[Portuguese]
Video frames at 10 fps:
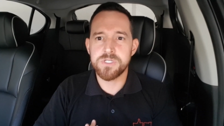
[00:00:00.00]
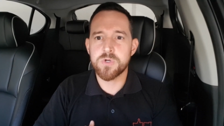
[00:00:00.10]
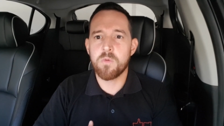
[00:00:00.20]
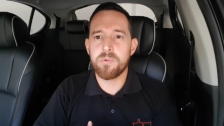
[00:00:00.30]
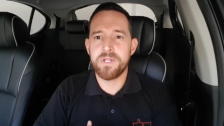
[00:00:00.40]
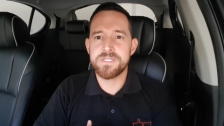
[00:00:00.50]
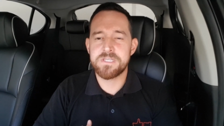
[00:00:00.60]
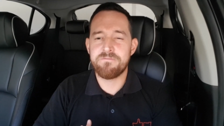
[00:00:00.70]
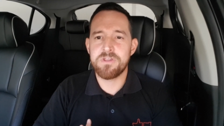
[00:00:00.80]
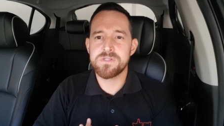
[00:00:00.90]
de, componentes
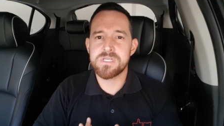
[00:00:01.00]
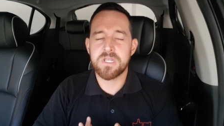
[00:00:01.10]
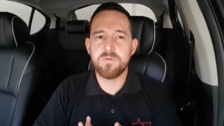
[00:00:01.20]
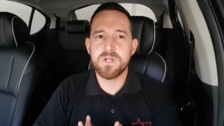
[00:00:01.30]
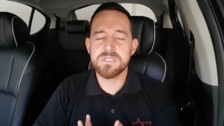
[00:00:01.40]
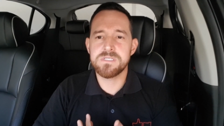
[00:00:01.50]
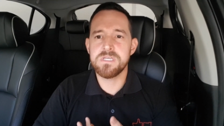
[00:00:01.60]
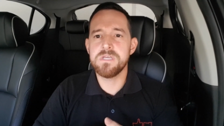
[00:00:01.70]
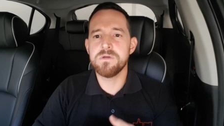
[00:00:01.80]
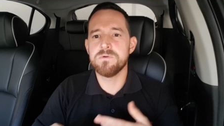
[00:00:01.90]
sendo vendidos aqui no
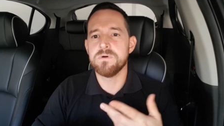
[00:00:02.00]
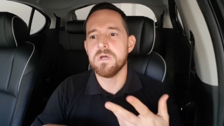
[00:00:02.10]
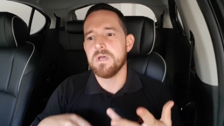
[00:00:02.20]
Brasil.